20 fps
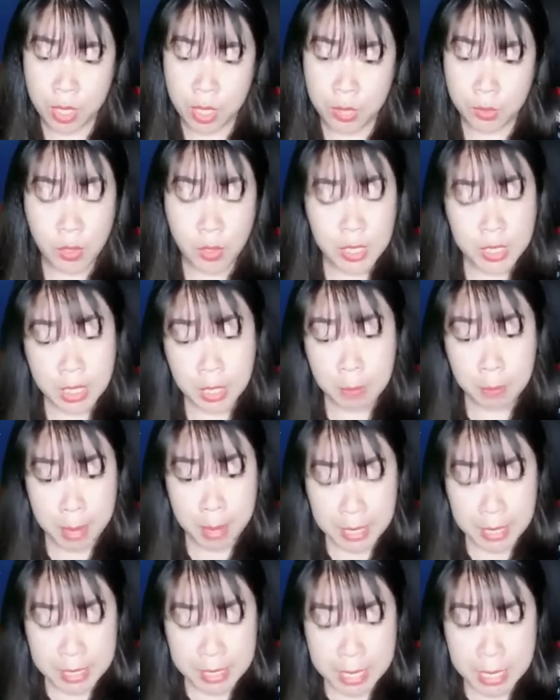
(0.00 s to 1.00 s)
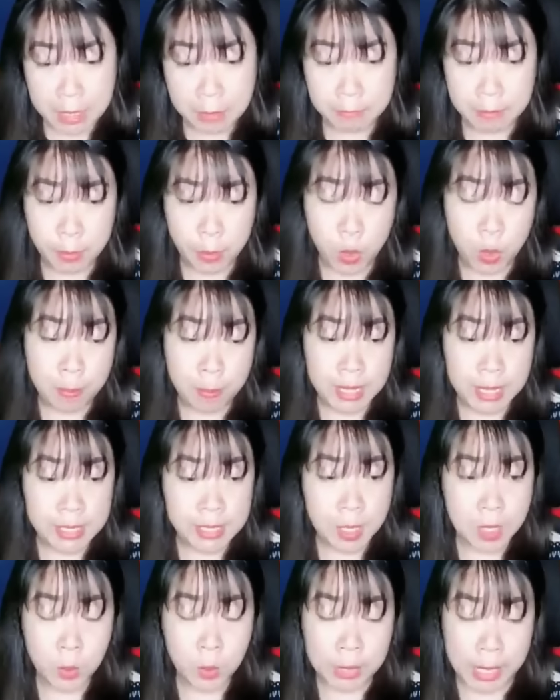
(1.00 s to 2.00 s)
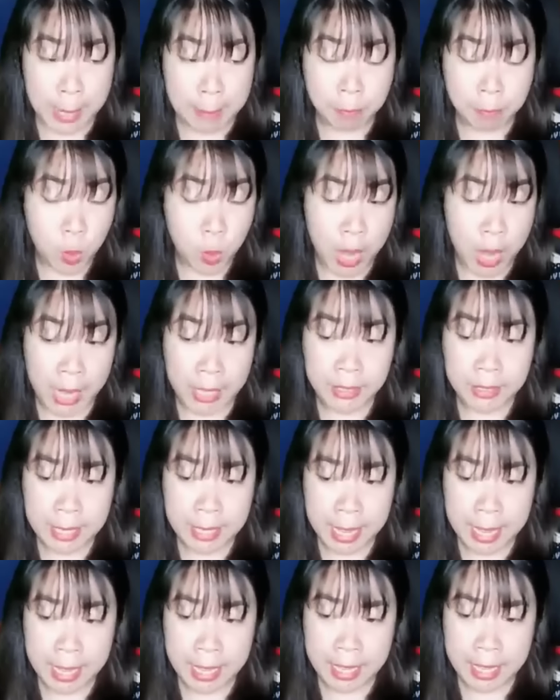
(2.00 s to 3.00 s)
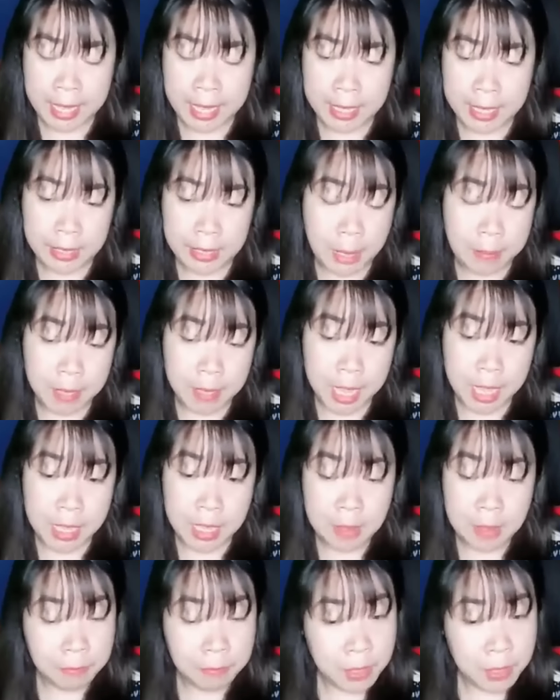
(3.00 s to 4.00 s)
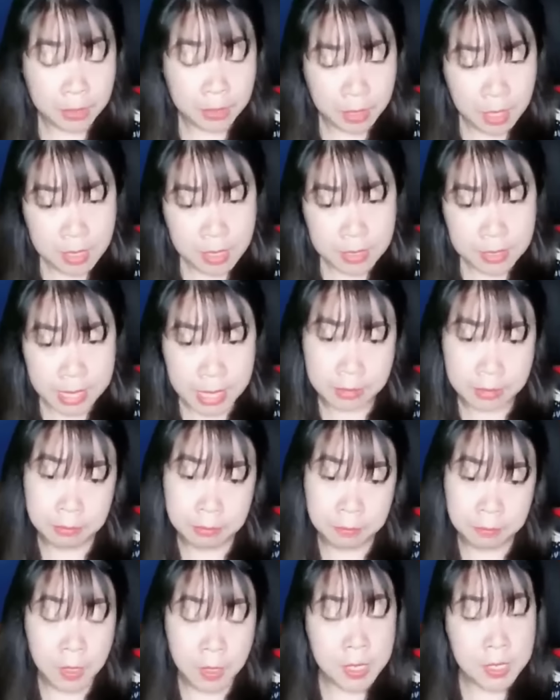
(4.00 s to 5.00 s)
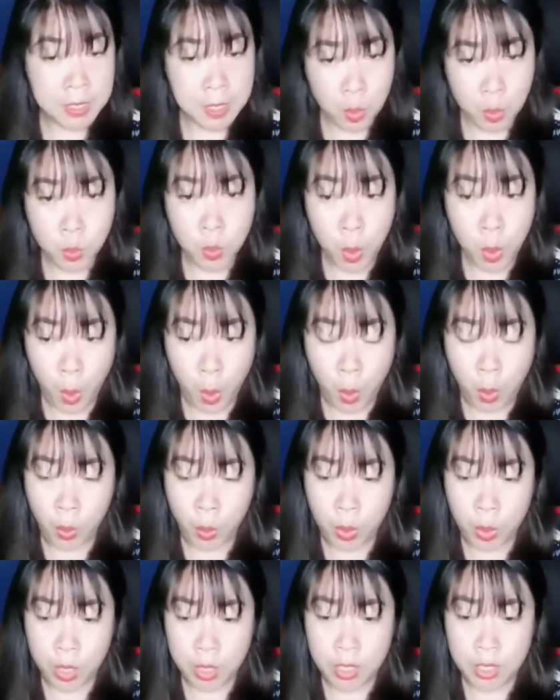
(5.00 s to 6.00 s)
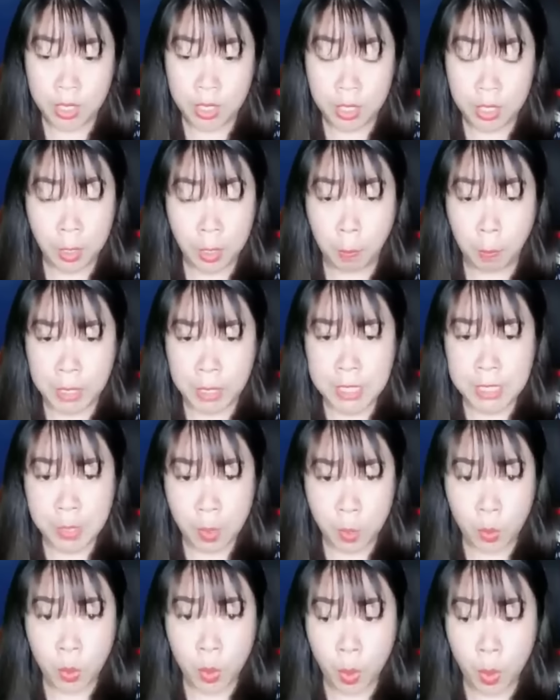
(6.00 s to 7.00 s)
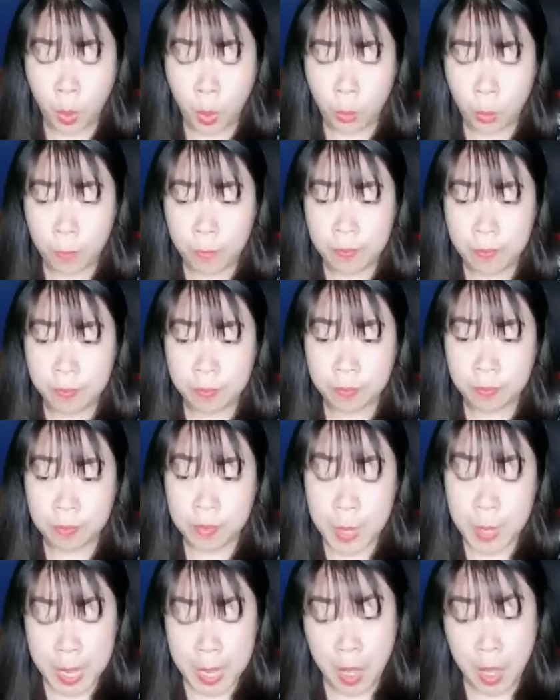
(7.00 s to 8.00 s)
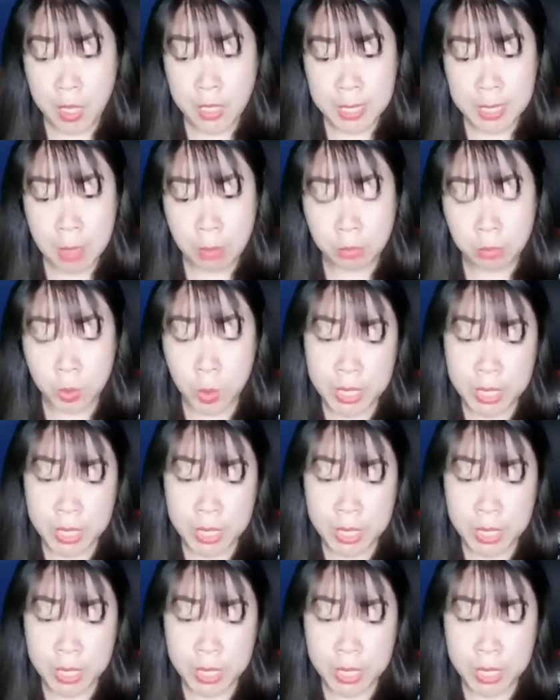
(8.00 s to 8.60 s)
Tôi trừng mắt nhìn vào đôi mắt sâu thẳm của hắn ta, cảm thấy vừa tức giận vừa xấu hổ. Không biết xấu hổ. Nói xong tôi